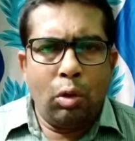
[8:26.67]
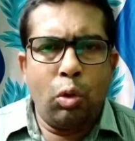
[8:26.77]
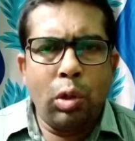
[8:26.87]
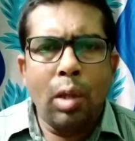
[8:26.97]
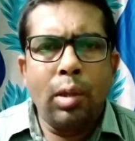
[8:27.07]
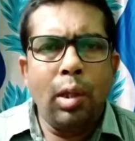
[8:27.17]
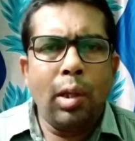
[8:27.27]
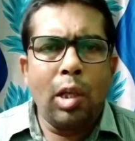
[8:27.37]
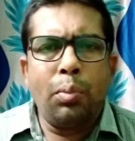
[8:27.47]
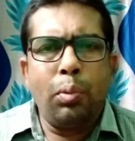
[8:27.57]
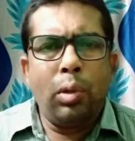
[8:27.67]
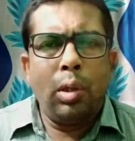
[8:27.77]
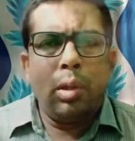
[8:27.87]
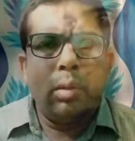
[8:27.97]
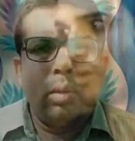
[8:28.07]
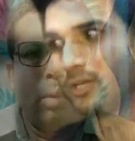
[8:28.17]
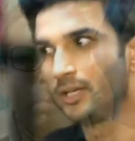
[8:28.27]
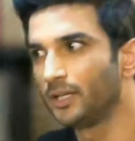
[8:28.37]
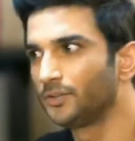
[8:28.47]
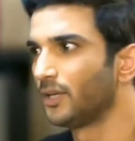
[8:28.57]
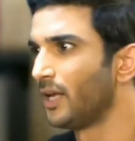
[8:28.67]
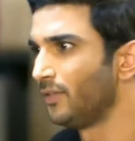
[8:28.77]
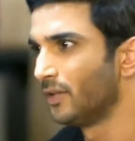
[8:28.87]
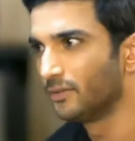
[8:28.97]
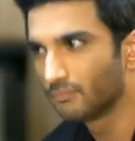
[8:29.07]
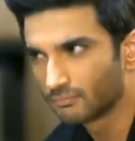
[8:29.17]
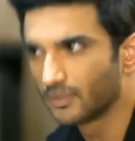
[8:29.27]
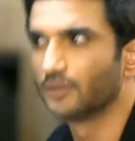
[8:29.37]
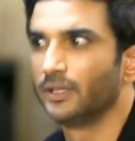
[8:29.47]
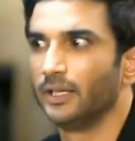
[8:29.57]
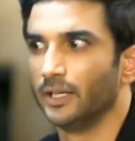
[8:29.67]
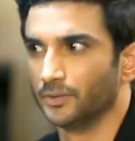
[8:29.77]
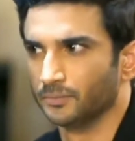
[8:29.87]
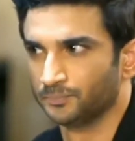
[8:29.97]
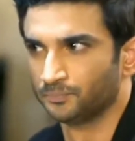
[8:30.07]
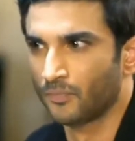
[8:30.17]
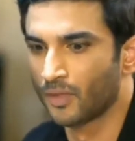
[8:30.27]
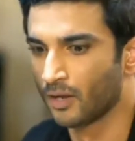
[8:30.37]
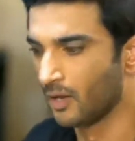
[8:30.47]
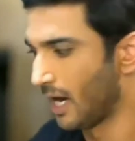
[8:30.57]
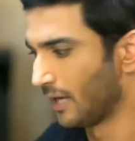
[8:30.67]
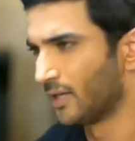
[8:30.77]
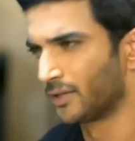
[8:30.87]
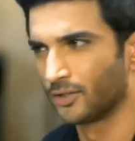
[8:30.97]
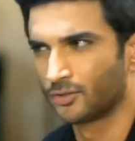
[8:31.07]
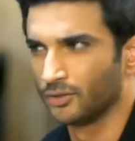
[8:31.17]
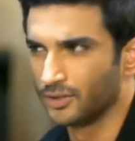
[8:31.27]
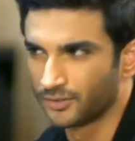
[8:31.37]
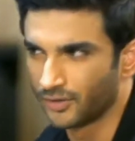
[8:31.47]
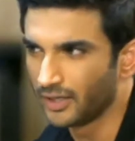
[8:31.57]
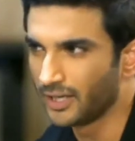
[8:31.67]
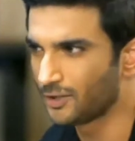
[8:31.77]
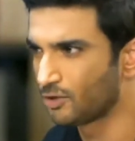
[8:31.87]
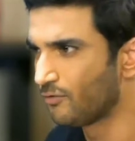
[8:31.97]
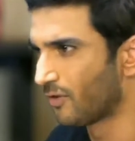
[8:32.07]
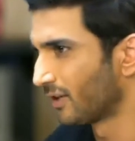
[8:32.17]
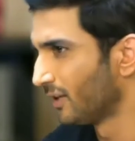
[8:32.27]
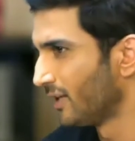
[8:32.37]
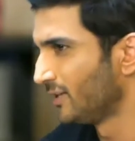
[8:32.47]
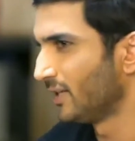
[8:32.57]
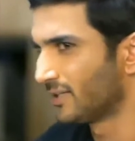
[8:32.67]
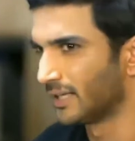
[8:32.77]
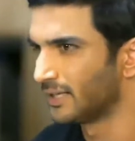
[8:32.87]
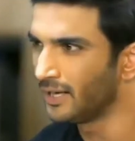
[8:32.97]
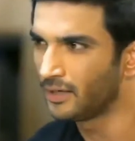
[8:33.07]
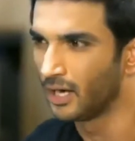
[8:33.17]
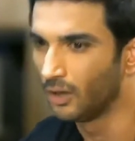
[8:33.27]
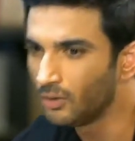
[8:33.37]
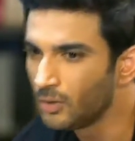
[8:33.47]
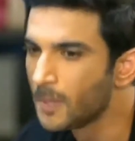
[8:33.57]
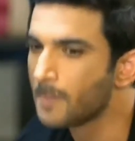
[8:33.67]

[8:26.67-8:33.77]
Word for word: সুশান্ত সিং রাজপুতের মৃত্যুর পরে সোশ্যাল মিডিয়ায় একটা ভিডিও কিন্তু খুব ভাইরাল হয়েছিল যেখানে সুশান্ত সিং